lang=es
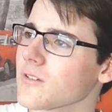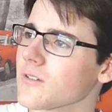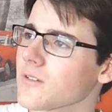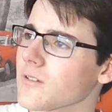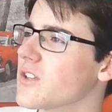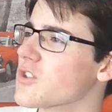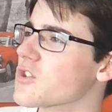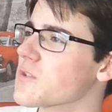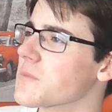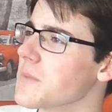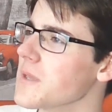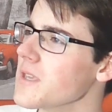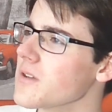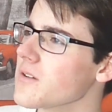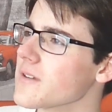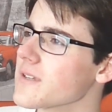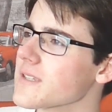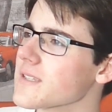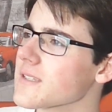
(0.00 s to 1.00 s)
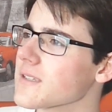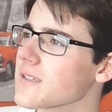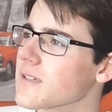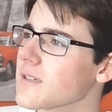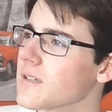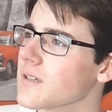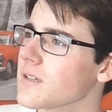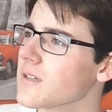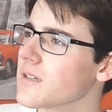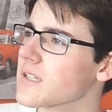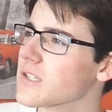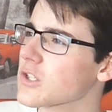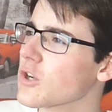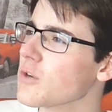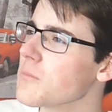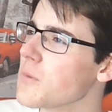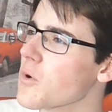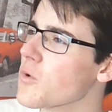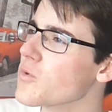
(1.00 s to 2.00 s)
Dios mío, es... es
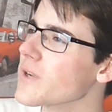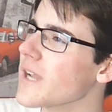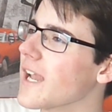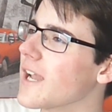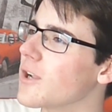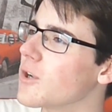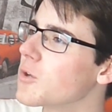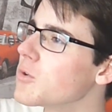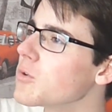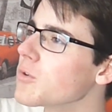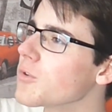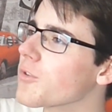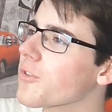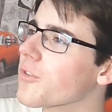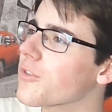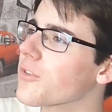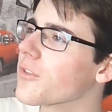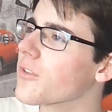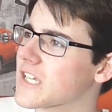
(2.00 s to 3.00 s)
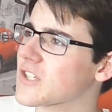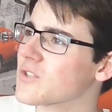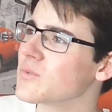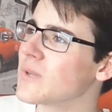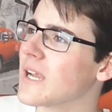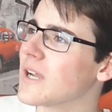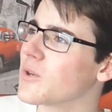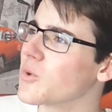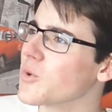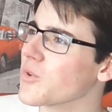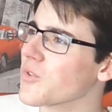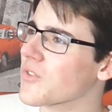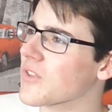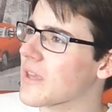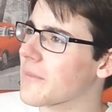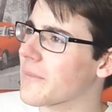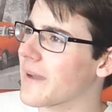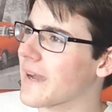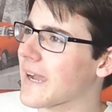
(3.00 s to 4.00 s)
como una luz. Es una luz
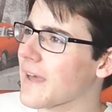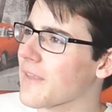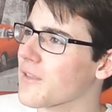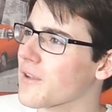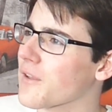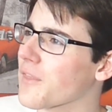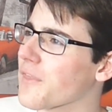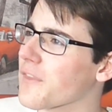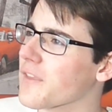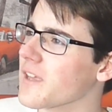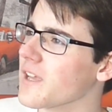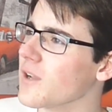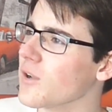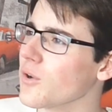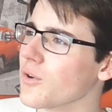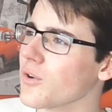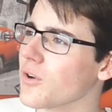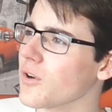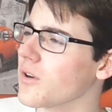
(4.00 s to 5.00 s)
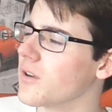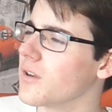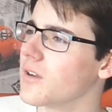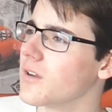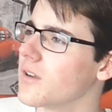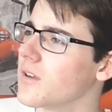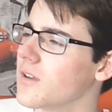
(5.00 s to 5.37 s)
que baja del cielo, no...